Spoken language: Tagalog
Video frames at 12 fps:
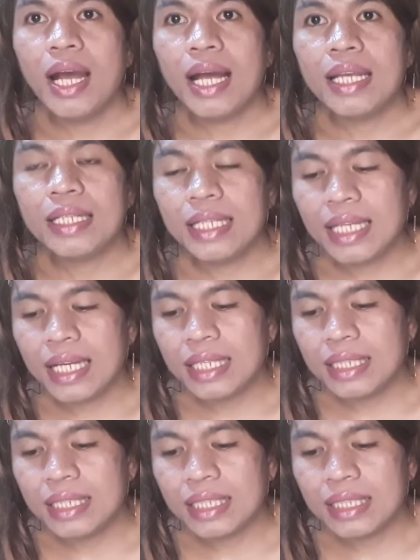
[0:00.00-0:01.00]
ay kailangan
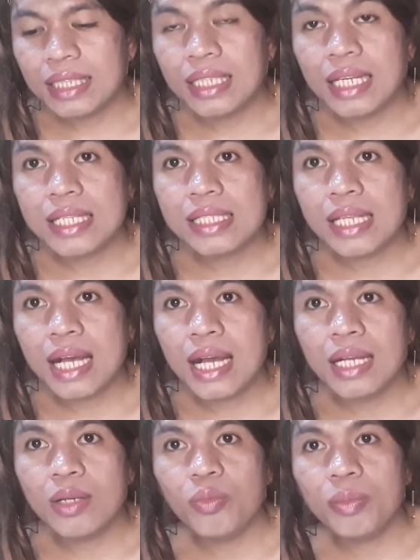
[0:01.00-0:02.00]
din natin guys
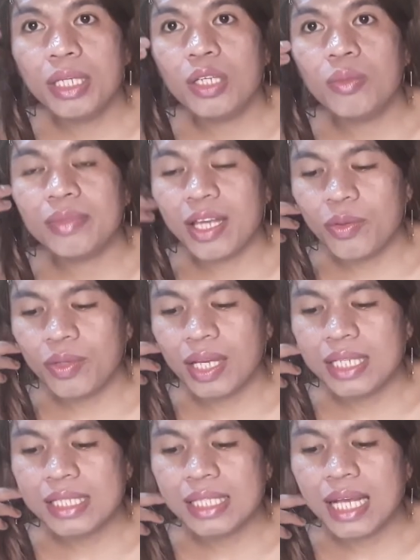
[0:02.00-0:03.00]
ng umiinom tayo
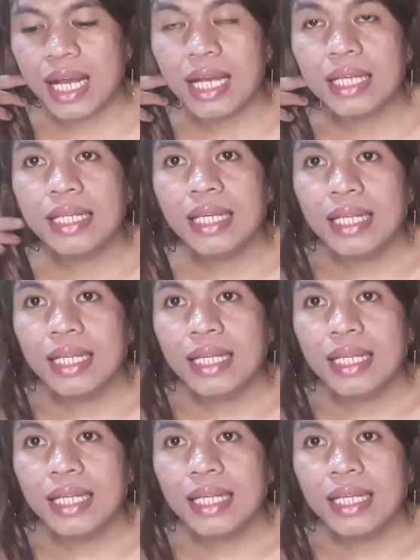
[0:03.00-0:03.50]
guys ng